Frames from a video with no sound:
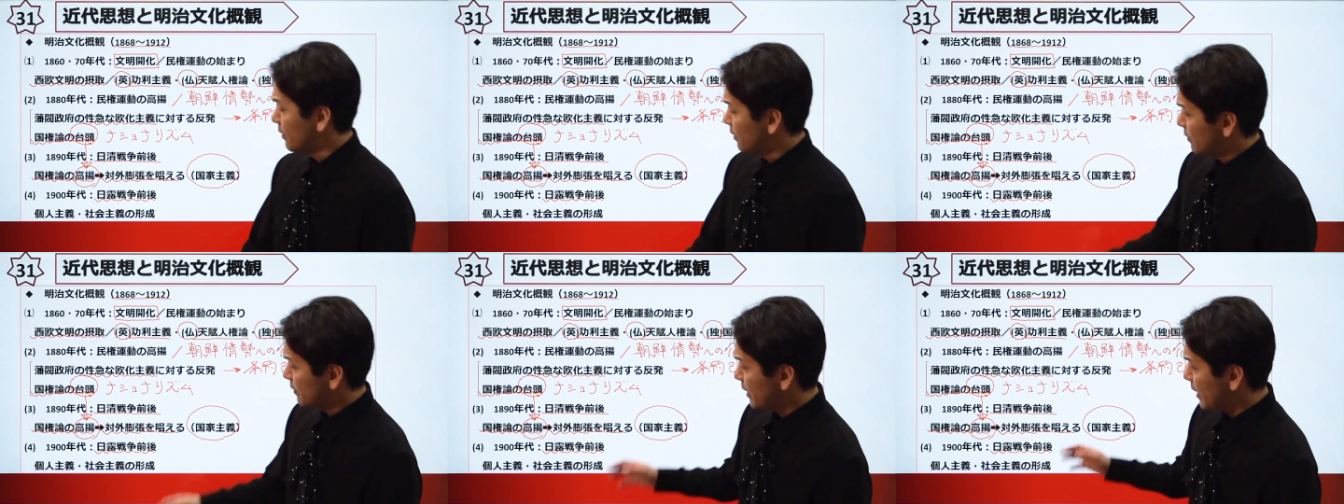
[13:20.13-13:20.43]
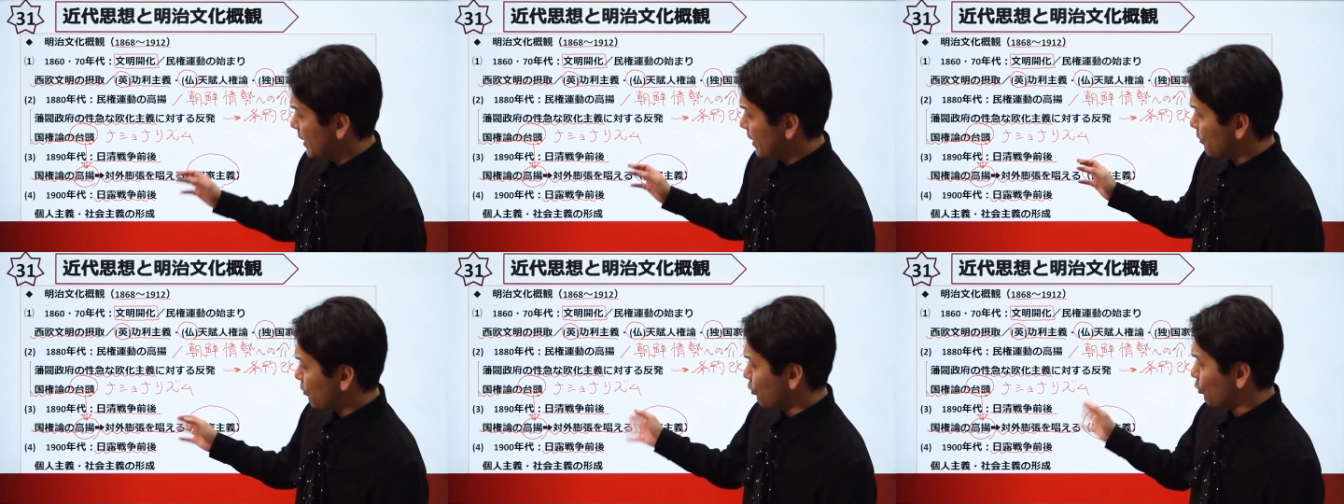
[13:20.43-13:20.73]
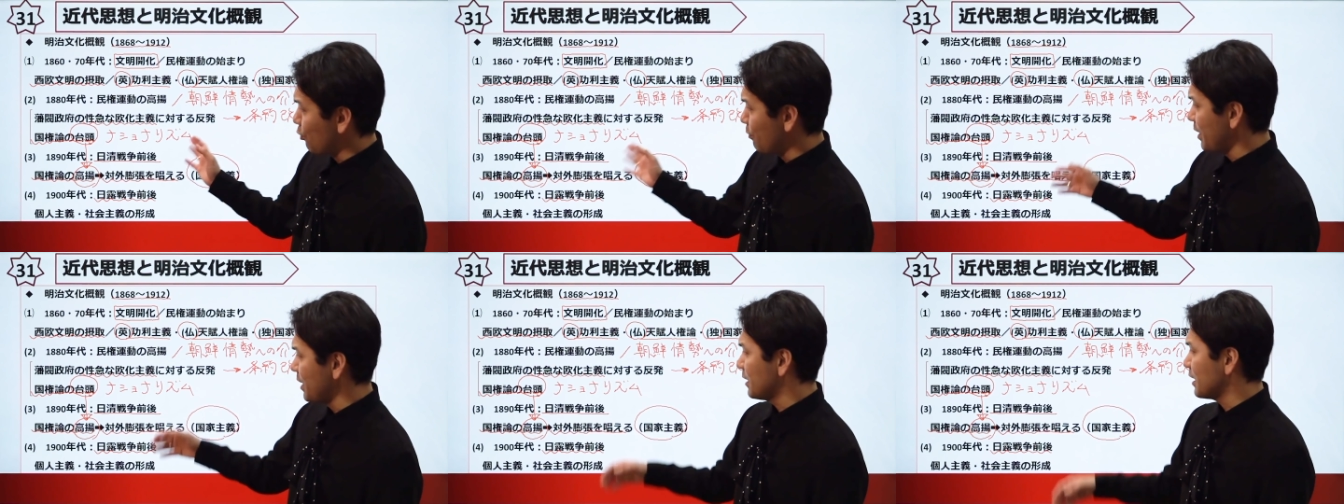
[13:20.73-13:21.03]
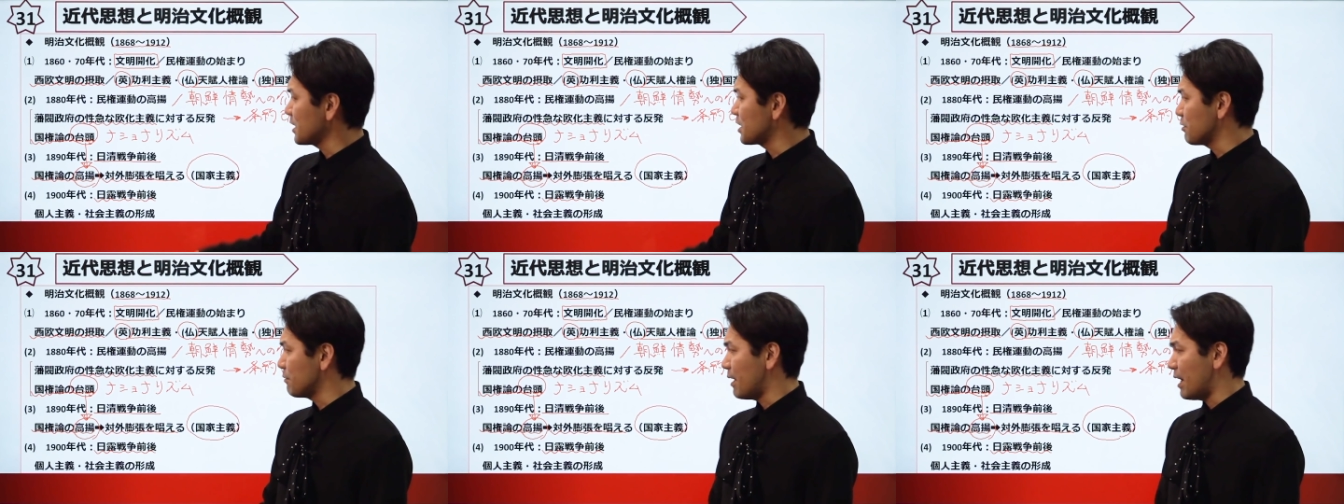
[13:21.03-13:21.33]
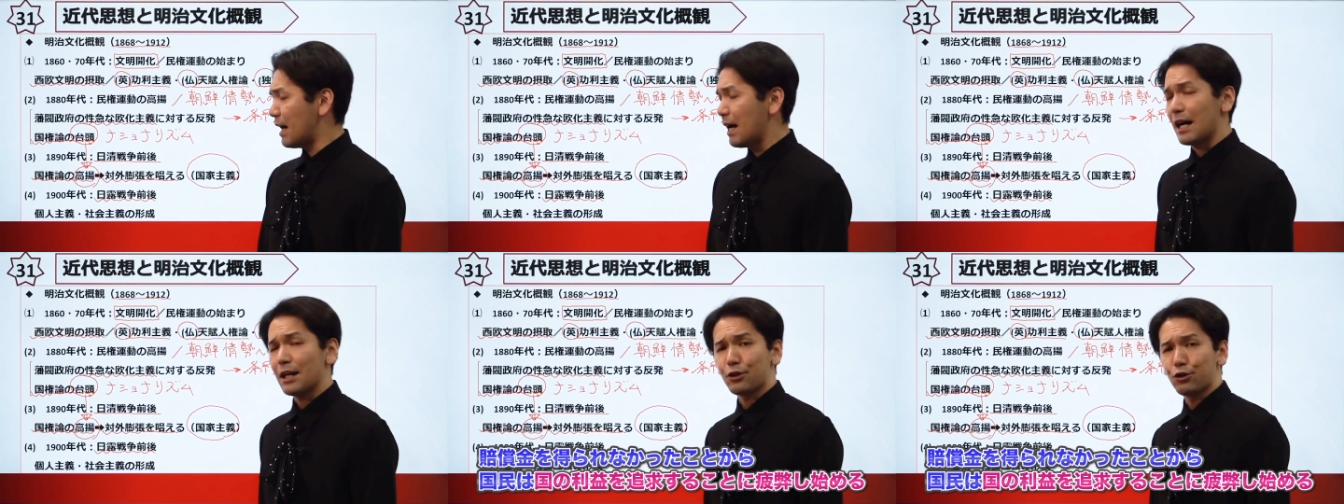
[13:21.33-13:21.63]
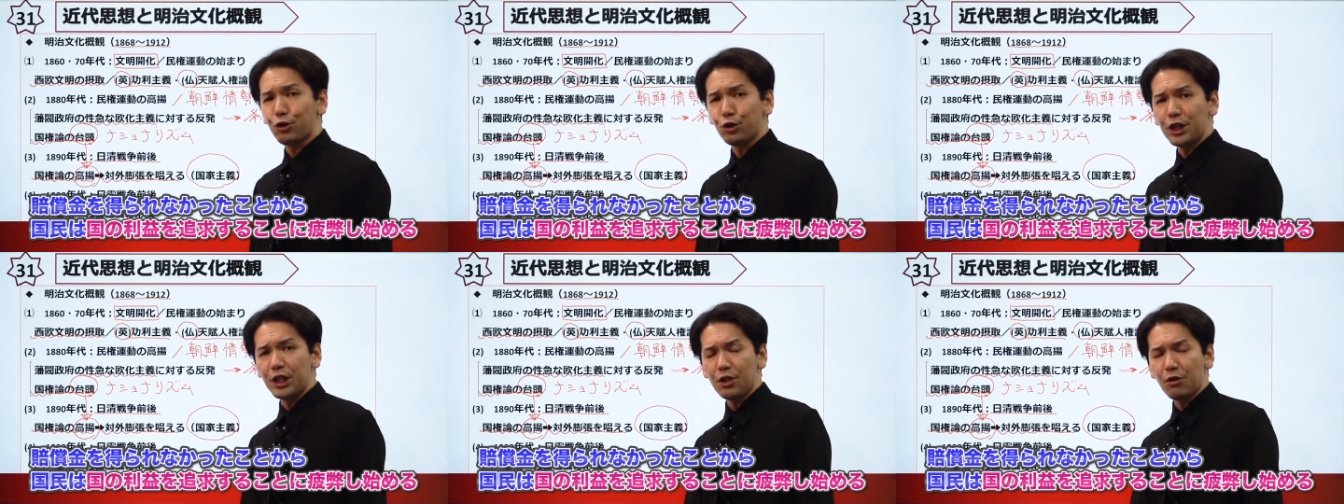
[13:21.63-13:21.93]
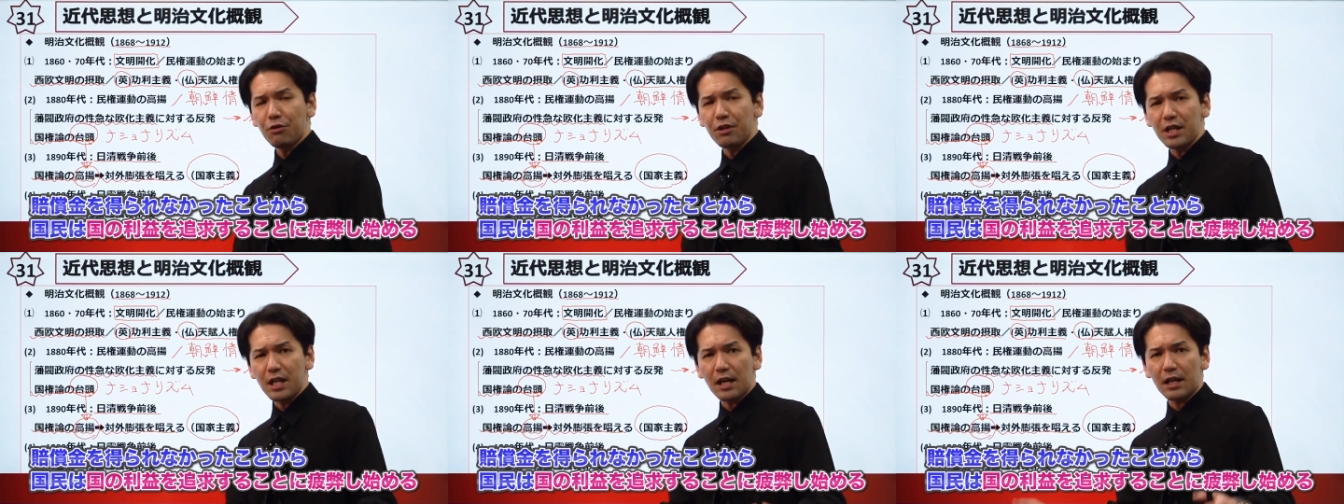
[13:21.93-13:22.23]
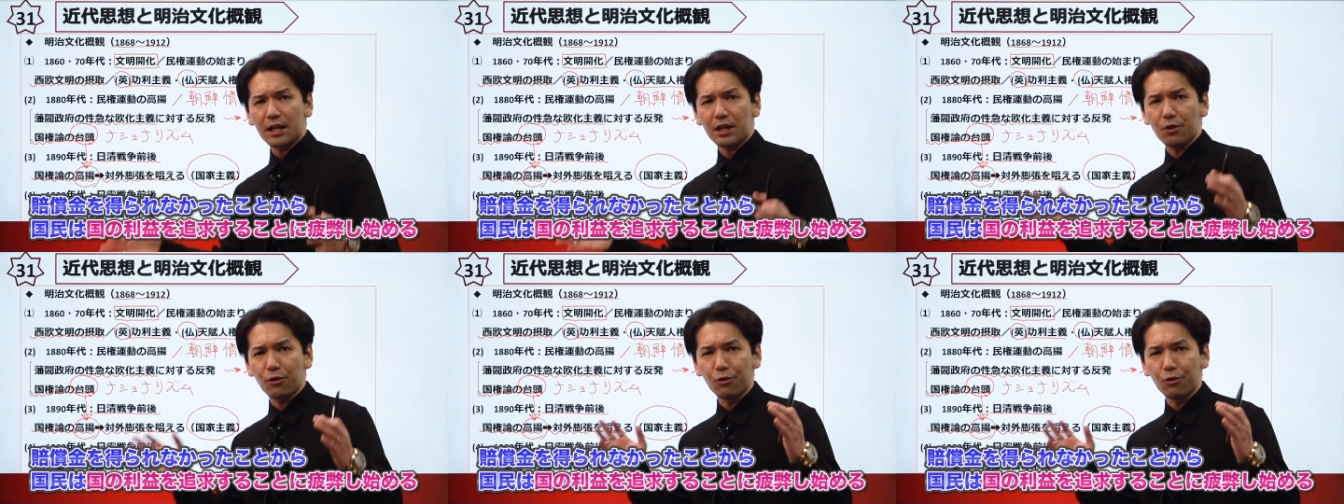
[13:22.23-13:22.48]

で、国民たちは国の利益